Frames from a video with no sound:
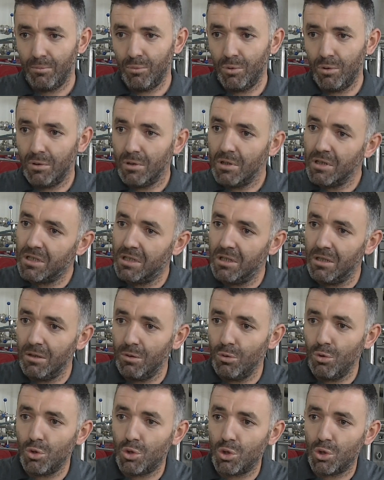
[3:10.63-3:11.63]
Bu 2,
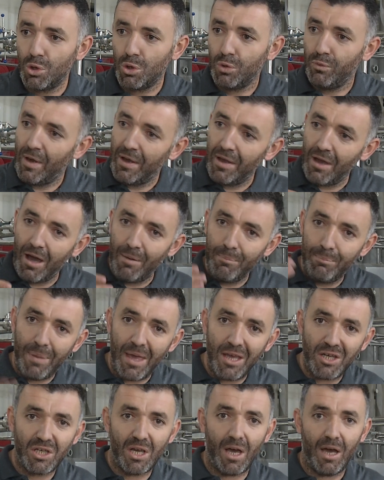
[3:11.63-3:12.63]
3 veya
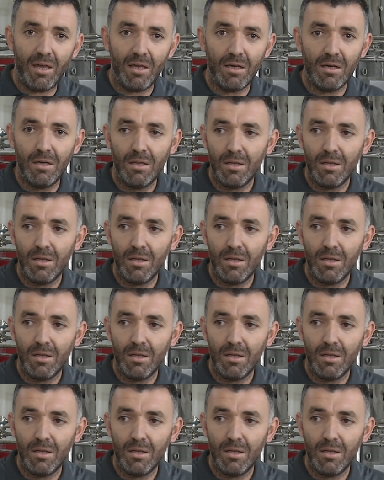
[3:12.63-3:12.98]
5 ay